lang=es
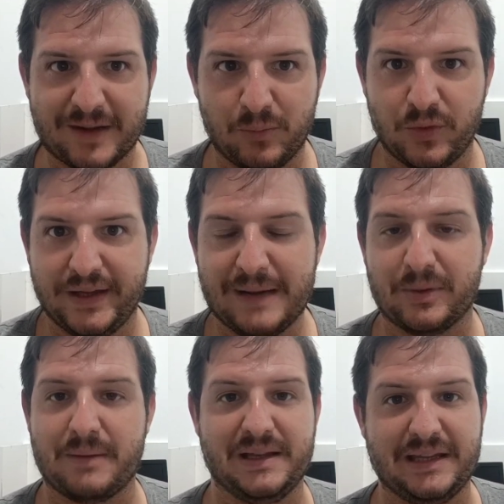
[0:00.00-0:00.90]
mundial
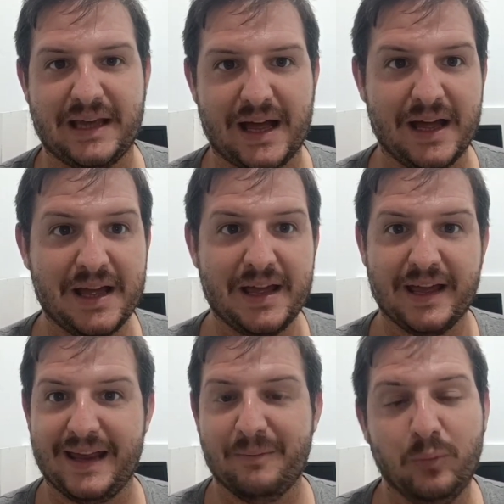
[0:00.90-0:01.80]
porque metía
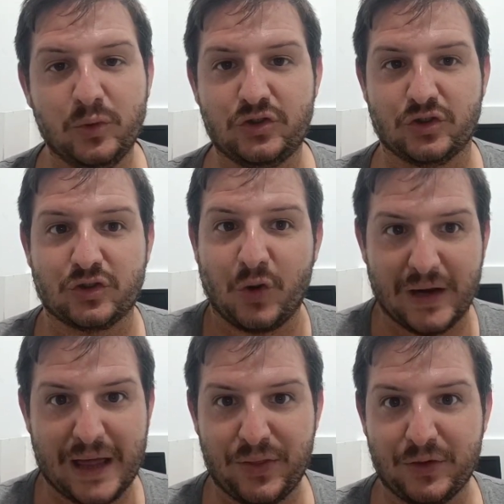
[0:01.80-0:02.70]
eh, muchos
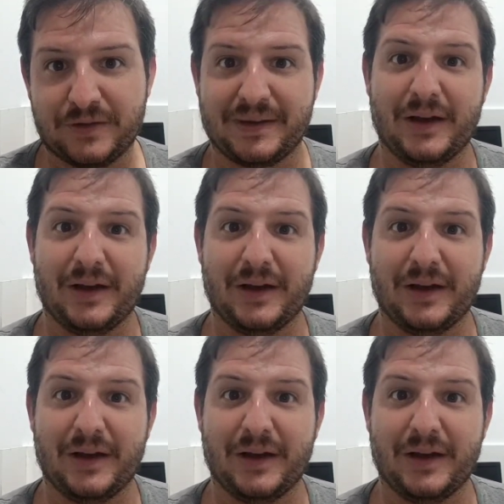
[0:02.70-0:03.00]
golazos,